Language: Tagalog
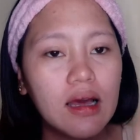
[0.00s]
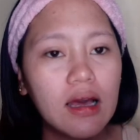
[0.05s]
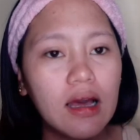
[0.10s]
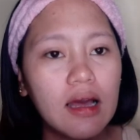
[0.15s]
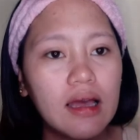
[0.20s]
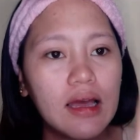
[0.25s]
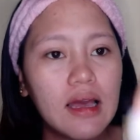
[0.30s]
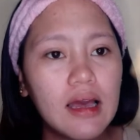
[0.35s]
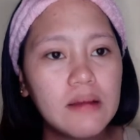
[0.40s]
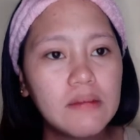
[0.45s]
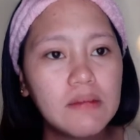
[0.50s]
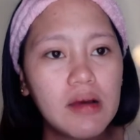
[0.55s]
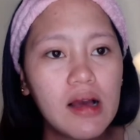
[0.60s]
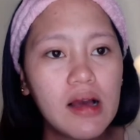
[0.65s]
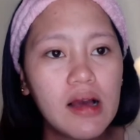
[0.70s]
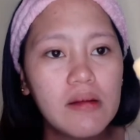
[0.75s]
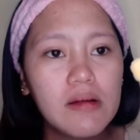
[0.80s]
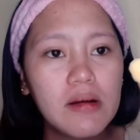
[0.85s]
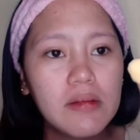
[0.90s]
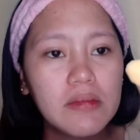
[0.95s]
Ayan, mga
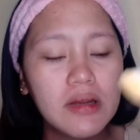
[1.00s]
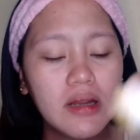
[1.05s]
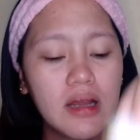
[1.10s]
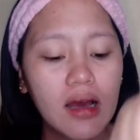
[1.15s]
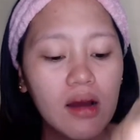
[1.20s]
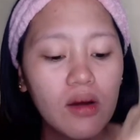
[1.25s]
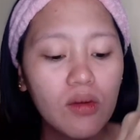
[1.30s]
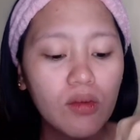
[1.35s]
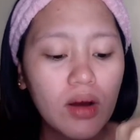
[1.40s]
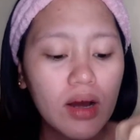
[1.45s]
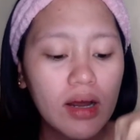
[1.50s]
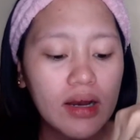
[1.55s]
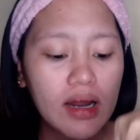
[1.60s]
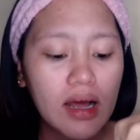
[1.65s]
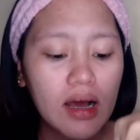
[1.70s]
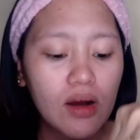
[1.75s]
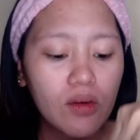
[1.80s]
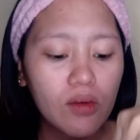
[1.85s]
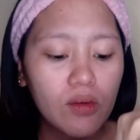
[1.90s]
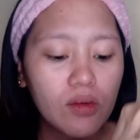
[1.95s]
kamami, nakakuha
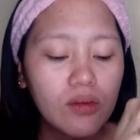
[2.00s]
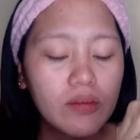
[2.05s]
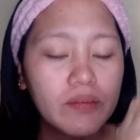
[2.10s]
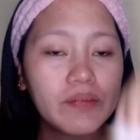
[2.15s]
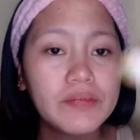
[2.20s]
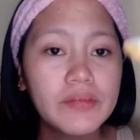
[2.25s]
na ako.